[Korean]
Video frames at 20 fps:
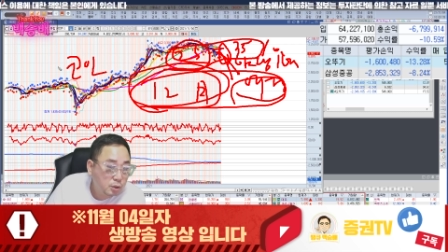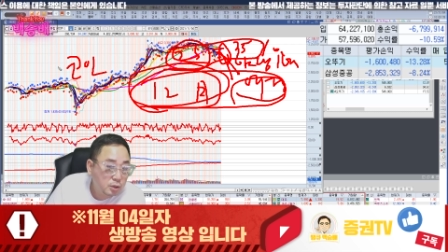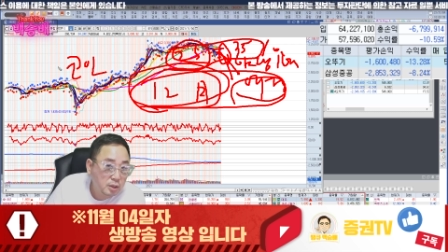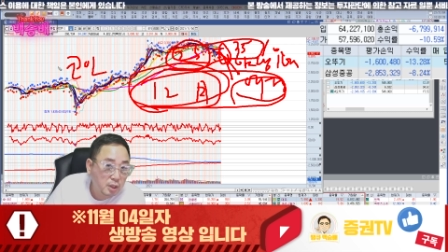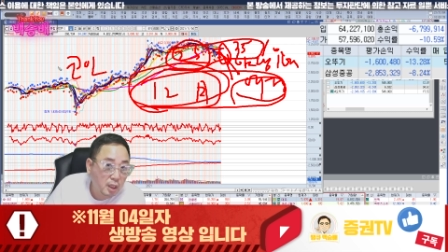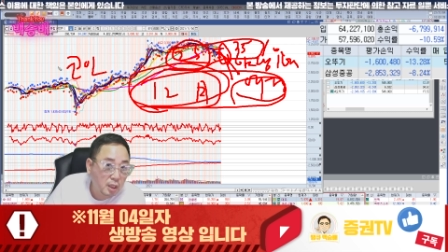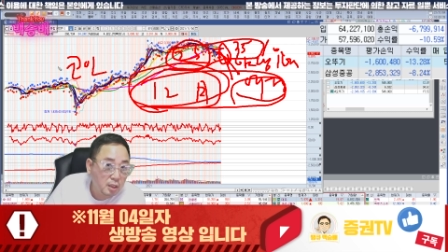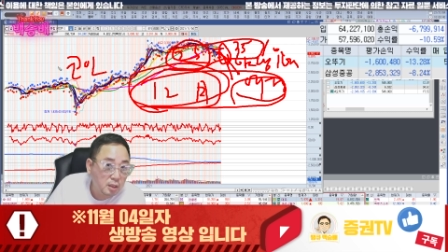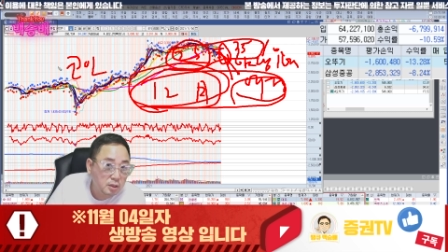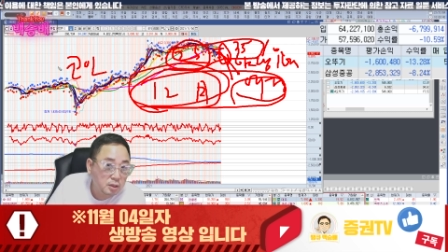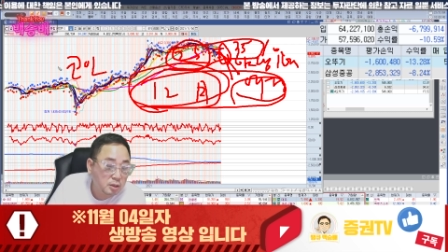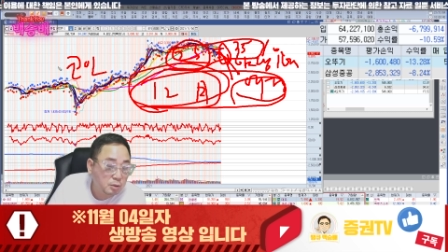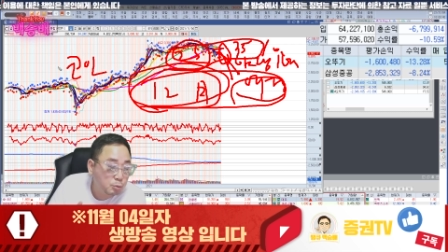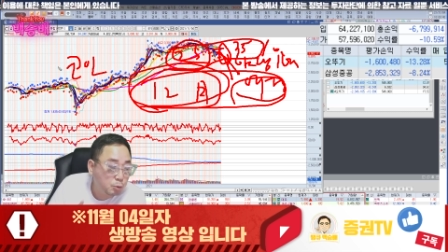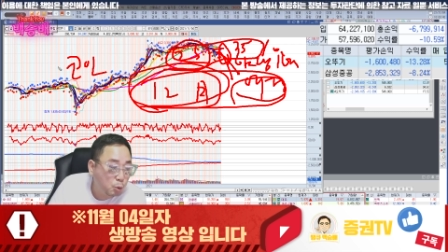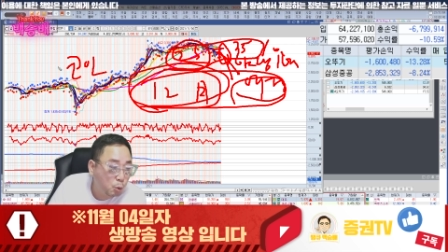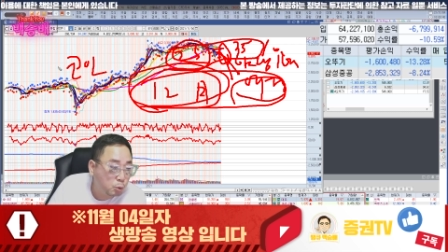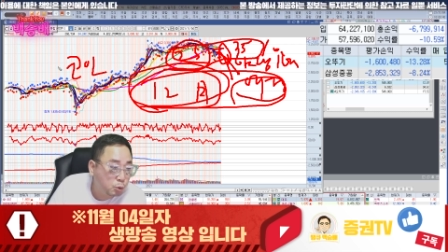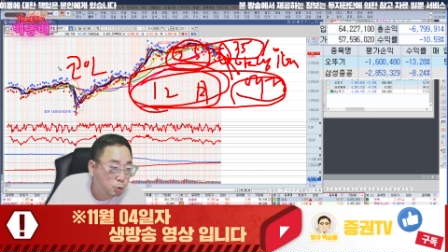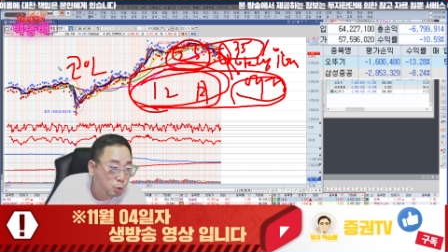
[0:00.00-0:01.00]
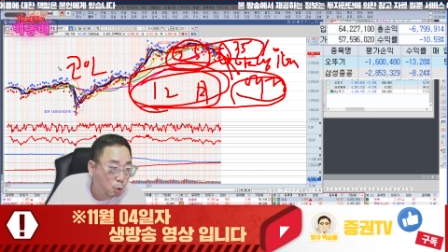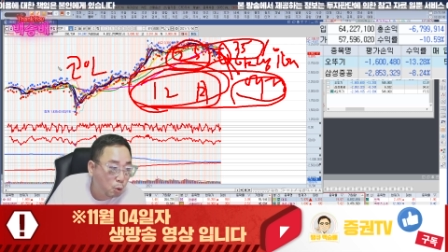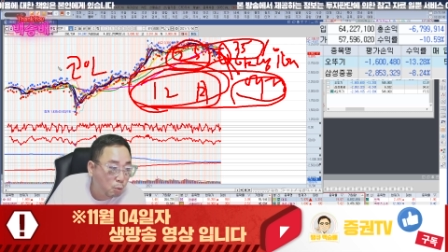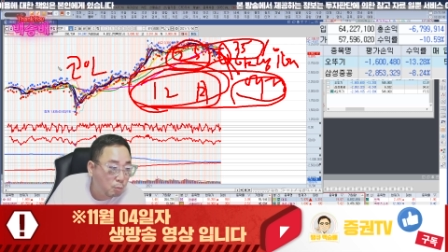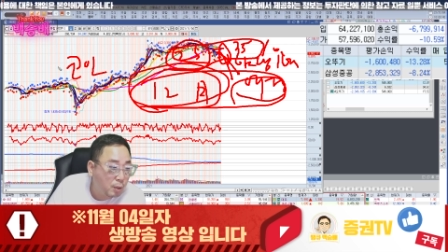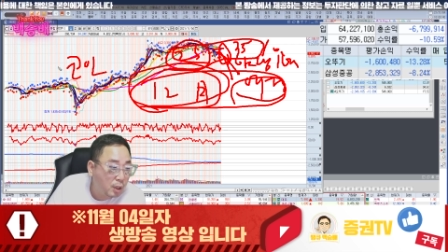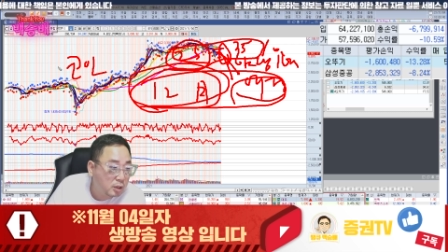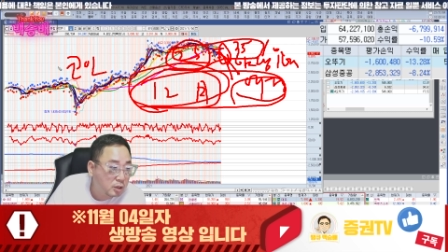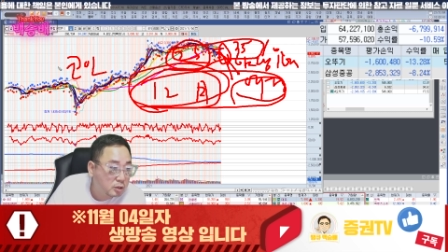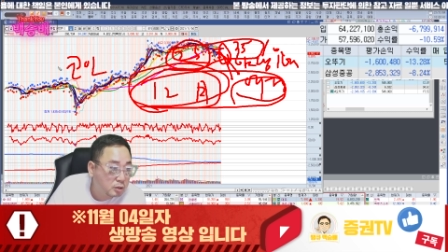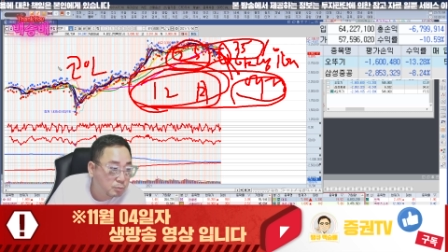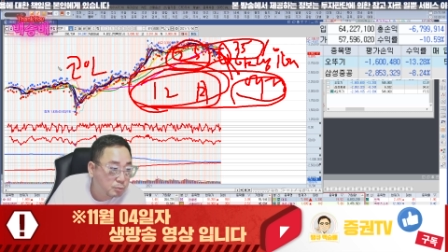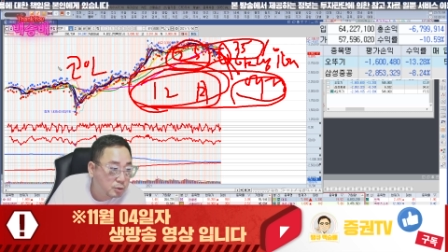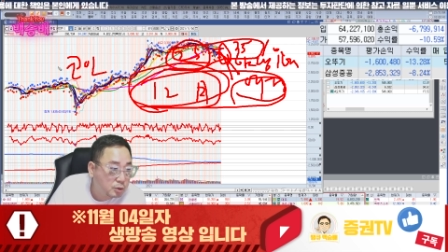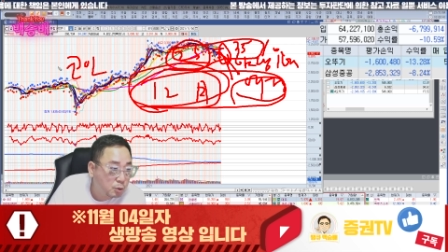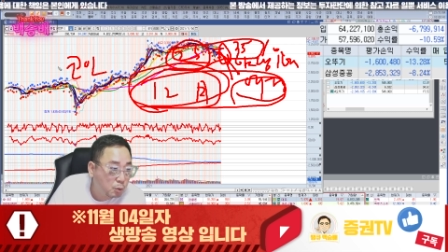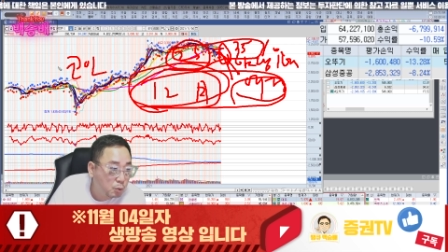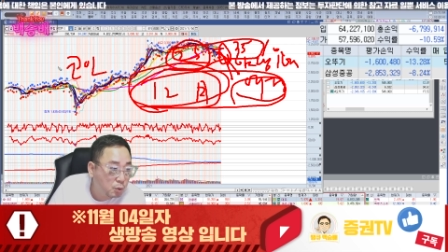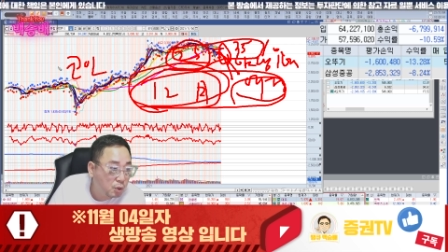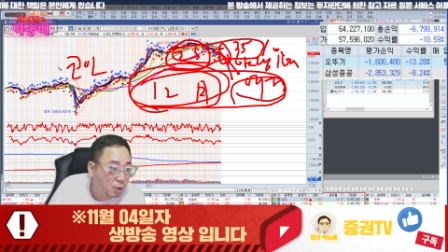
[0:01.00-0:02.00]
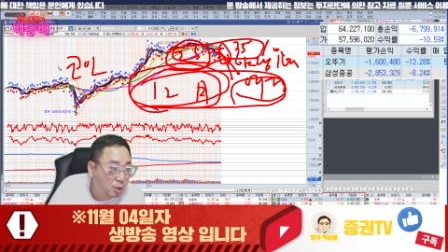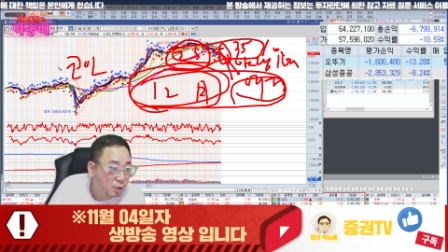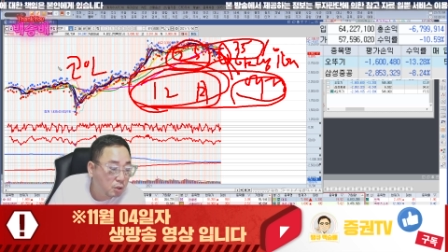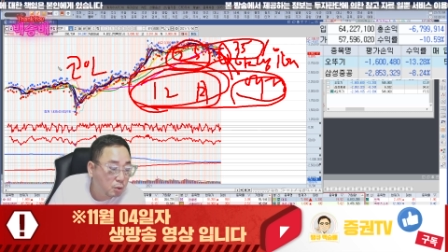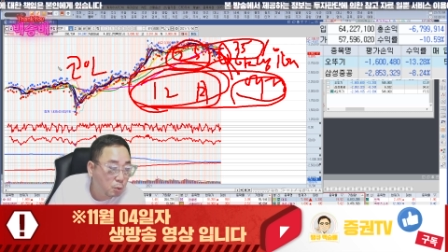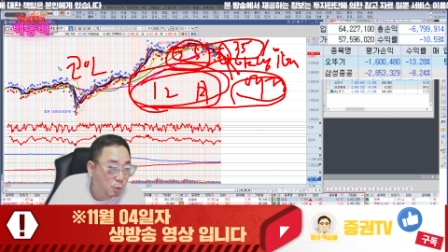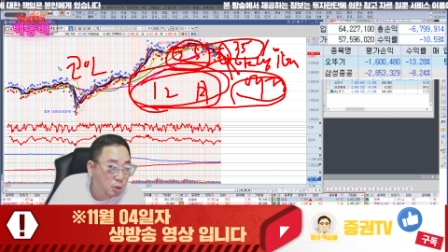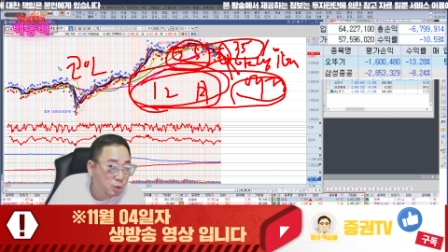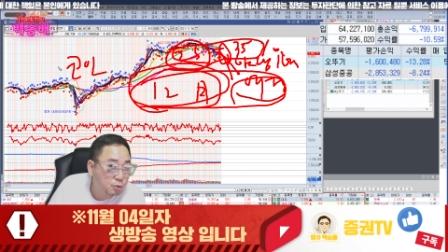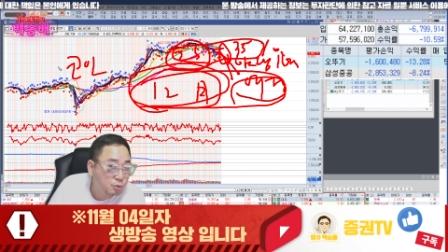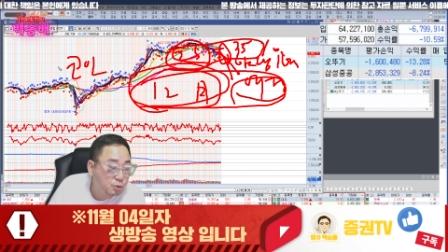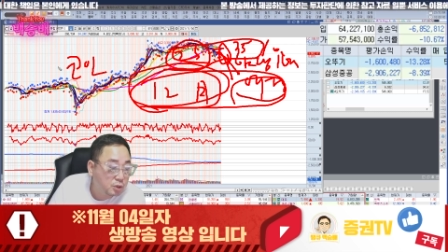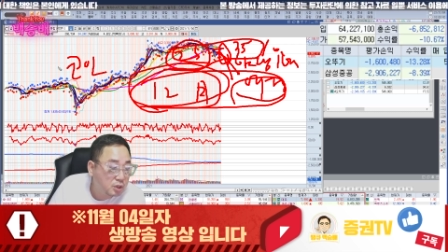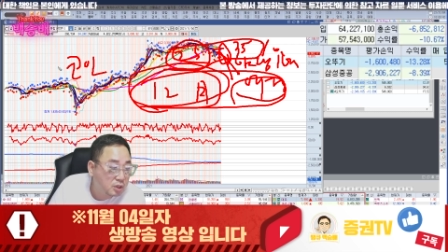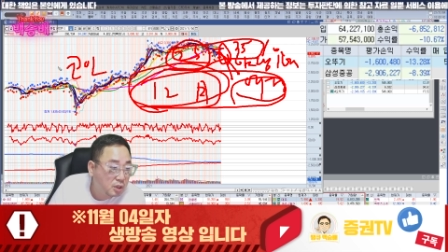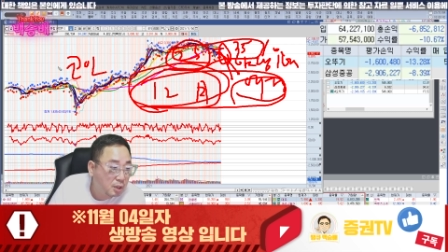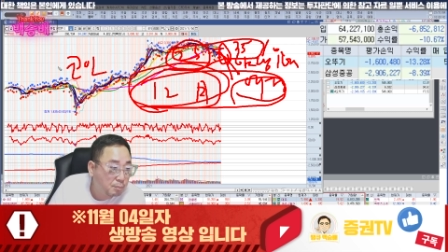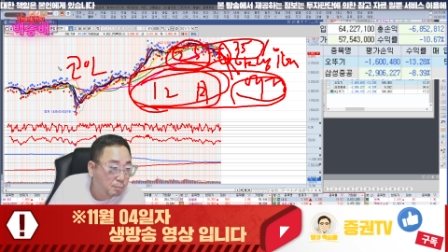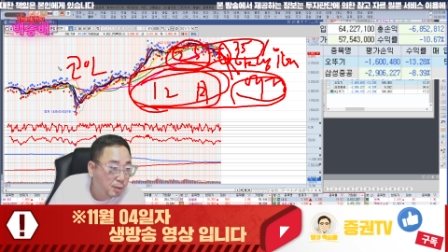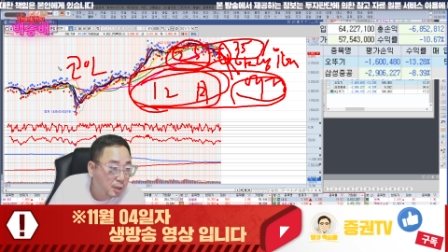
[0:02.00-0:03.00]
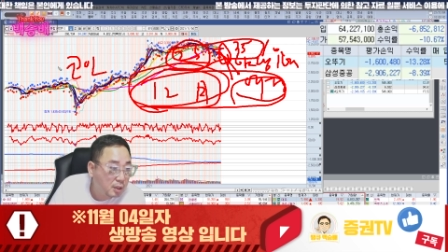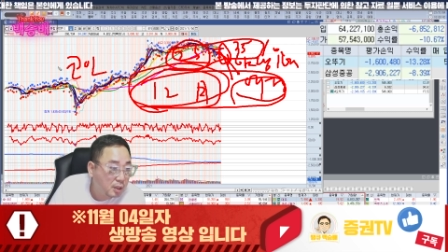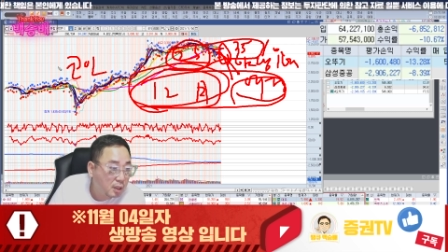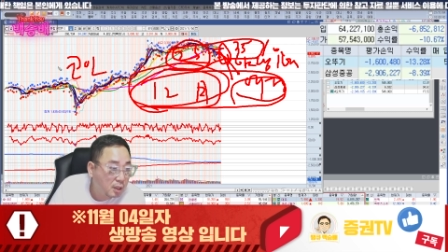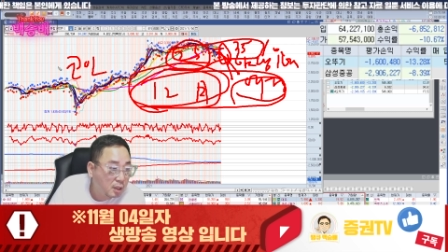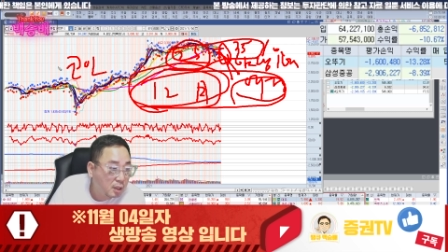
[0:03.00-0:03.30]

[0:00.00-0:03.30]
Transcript: 얘는 지금 돈 조금만 있으면 들어올려 요 올릴 수 있단 말이야